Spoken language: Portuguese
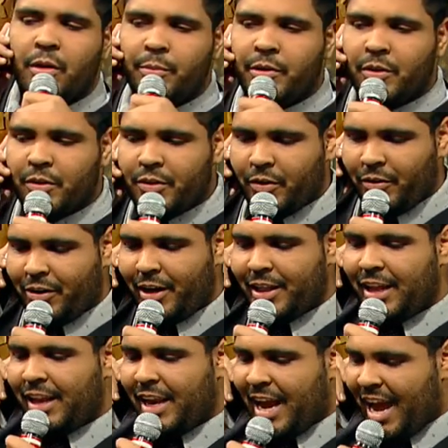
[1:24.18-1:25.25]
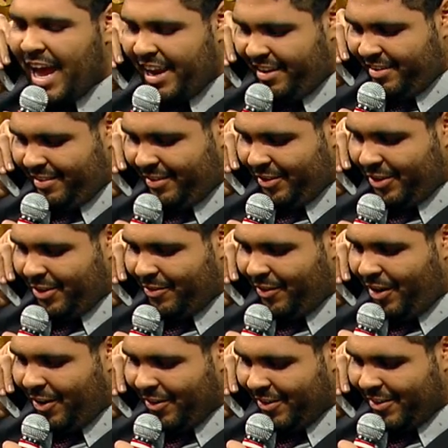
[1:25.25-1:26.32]
só um minuto. Oi, Danieres, tudo
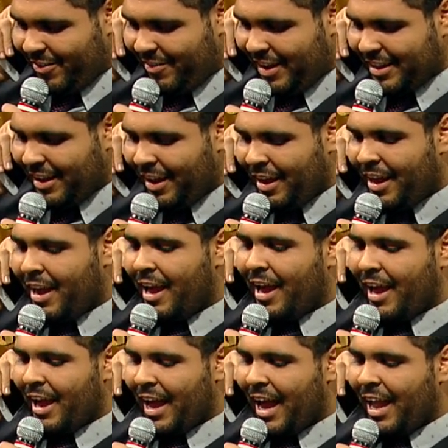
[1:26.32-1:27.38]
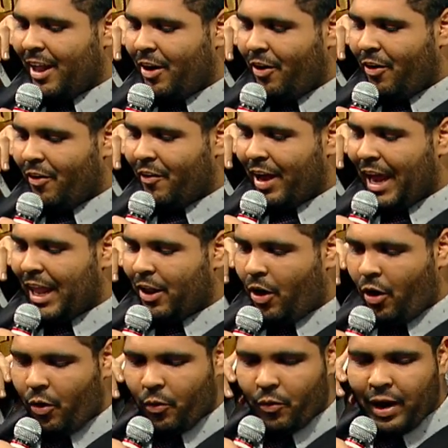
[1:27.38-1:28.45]
bom? Como é que. Hello,
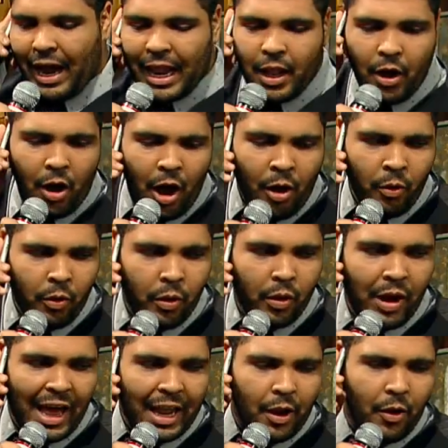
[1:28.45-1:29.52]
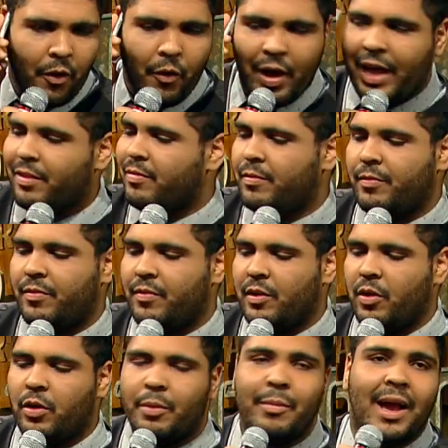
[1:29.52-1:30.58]
hello, hello, hello. É
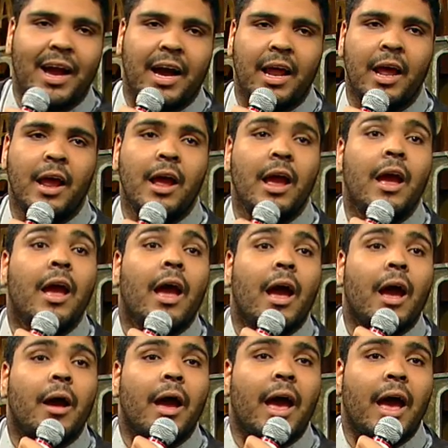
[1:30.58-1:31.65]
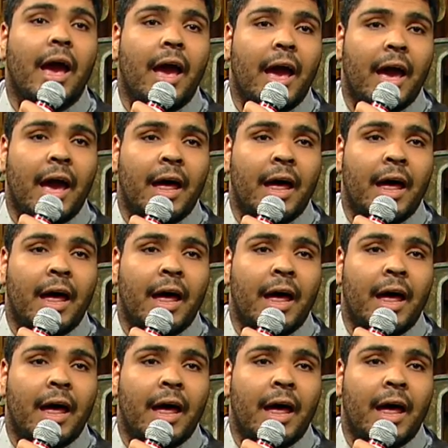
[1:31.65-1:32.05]
desligou na minha cara. Paulo,